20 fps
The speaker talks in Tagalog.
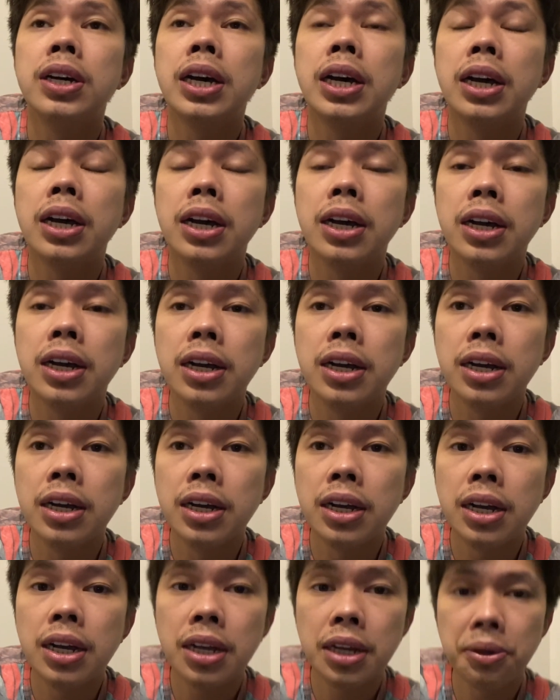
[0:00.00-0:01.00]
ang
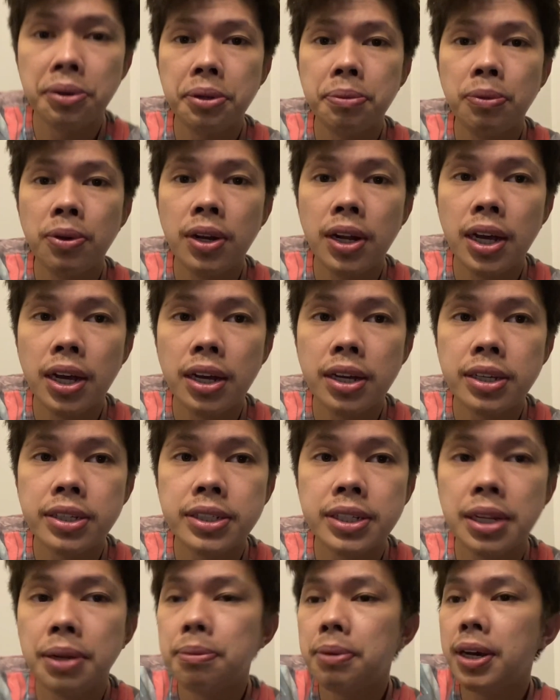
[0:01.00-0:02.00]
gagawin mo lang is
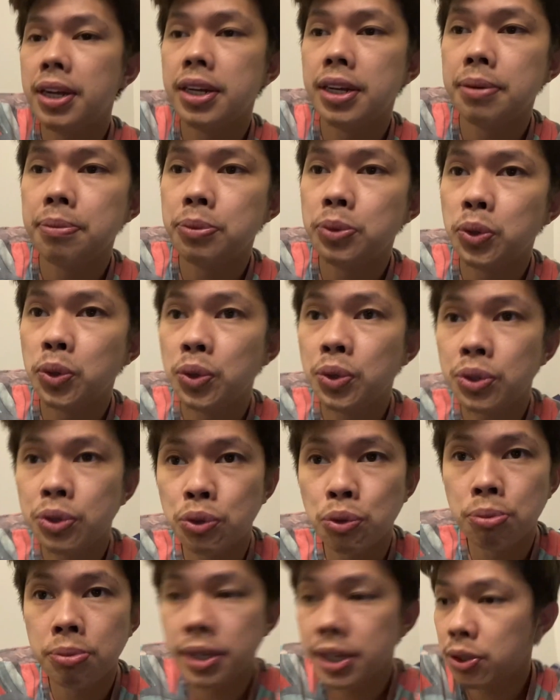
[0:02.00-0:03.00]
labanan mo,
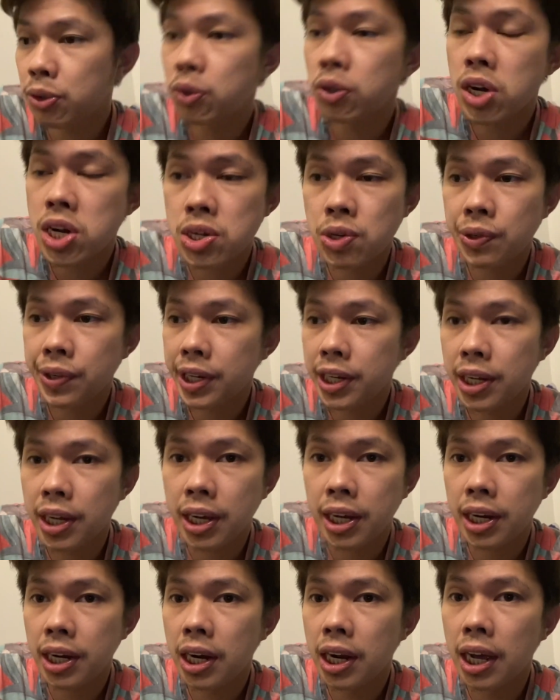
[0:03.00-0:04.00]
tumayo
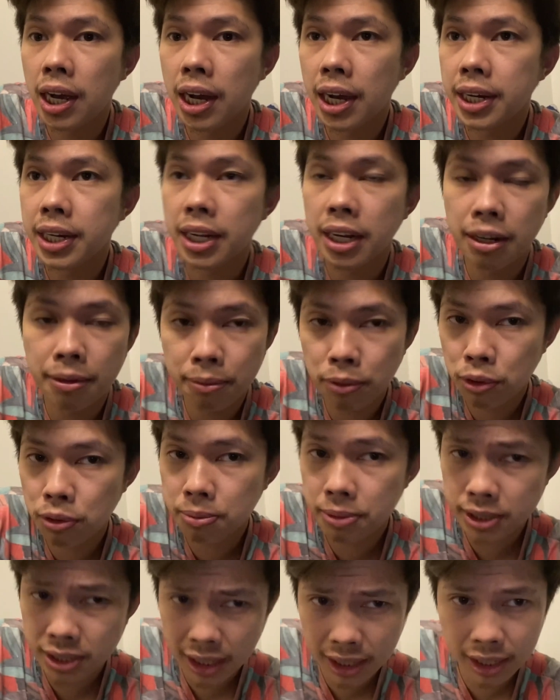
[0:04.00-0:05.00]
kinakailangan. Alam ko
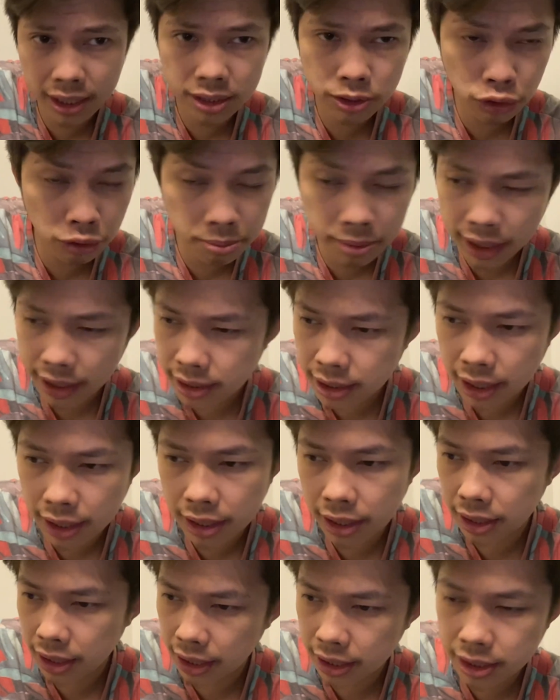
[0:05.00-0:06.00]
masakit, sobrang
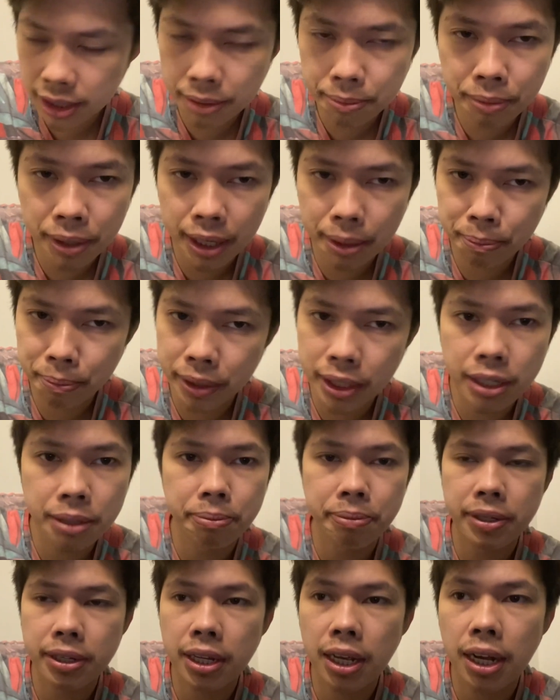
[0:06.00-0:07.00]
sakit as in parang
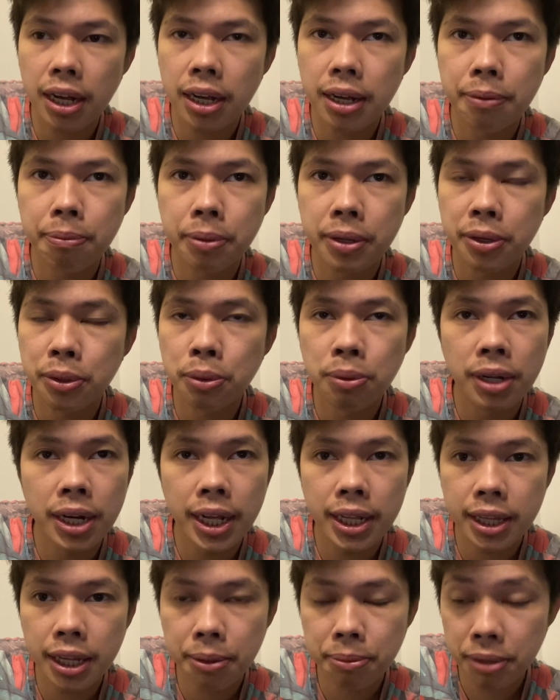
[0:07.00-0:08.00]
pinipiga ka pero wala
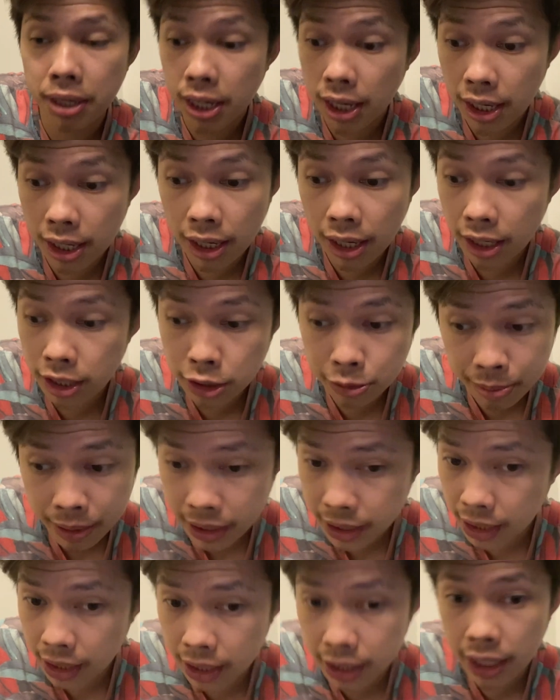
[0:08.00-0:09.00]
tayong magaga
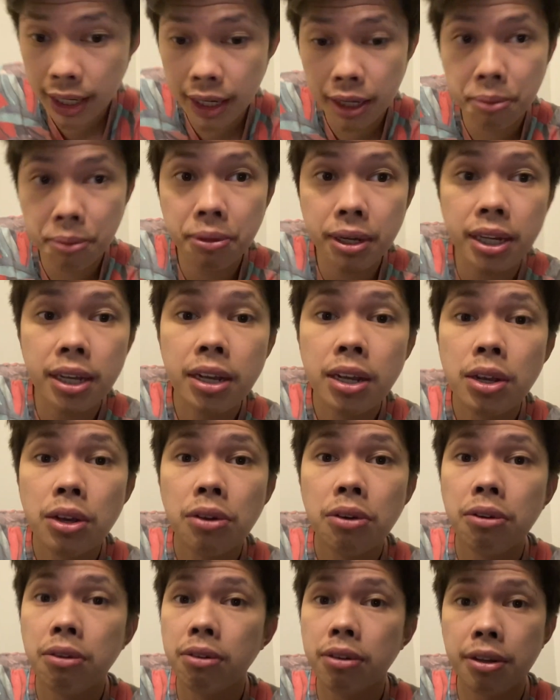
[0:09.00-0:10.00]
Especially like me,
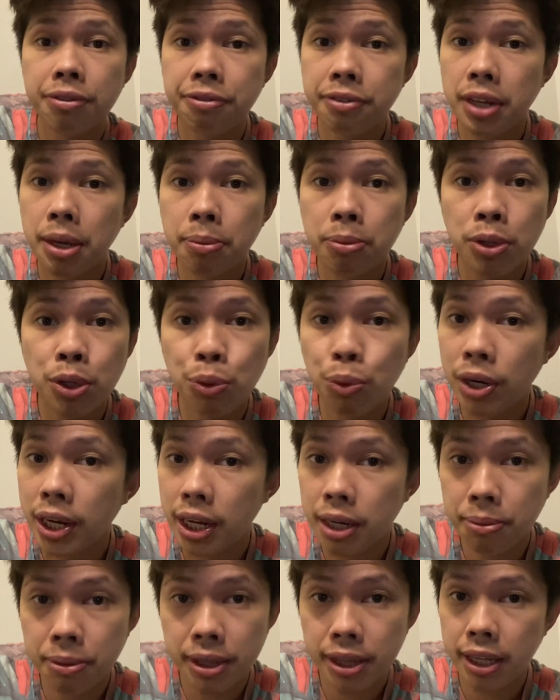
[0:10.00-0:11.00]
OFW, wala
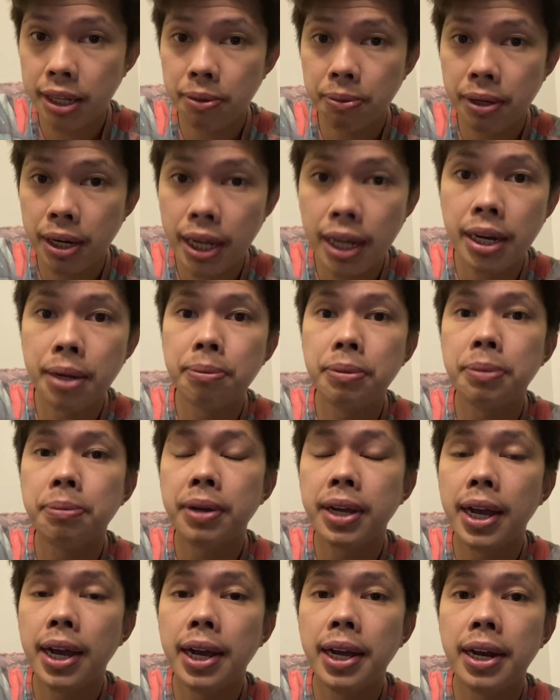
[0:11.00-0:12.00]
naman, wala naman
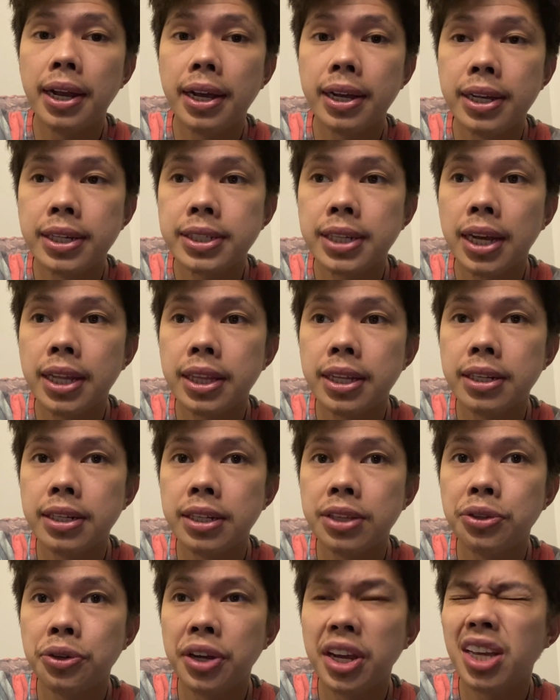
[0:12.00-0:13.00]
mag-aalaga sa atin
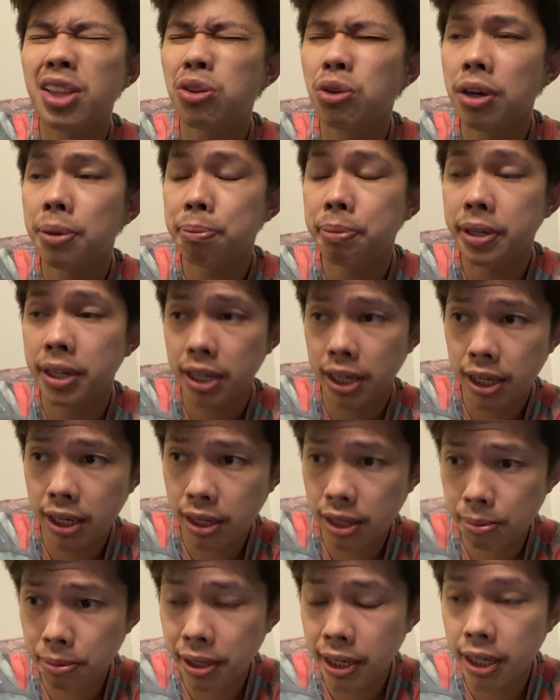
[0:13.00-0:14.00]
dito. Ito ang
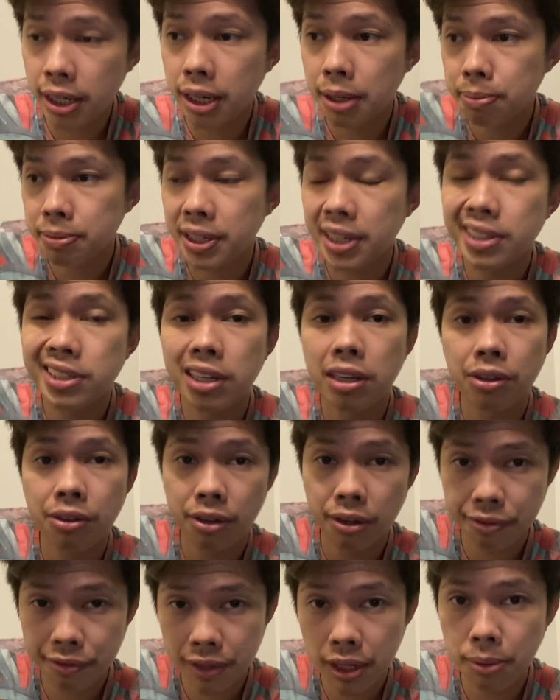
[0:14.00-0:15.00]
pinaka mahirap sa isang
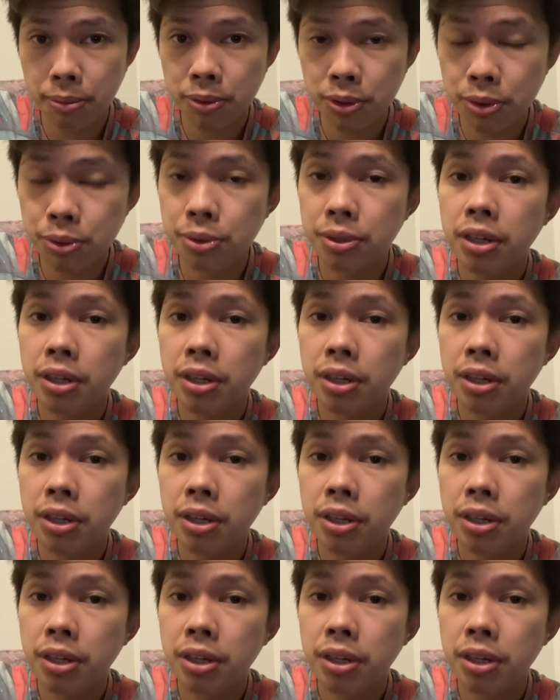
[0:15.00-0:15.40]
OFW.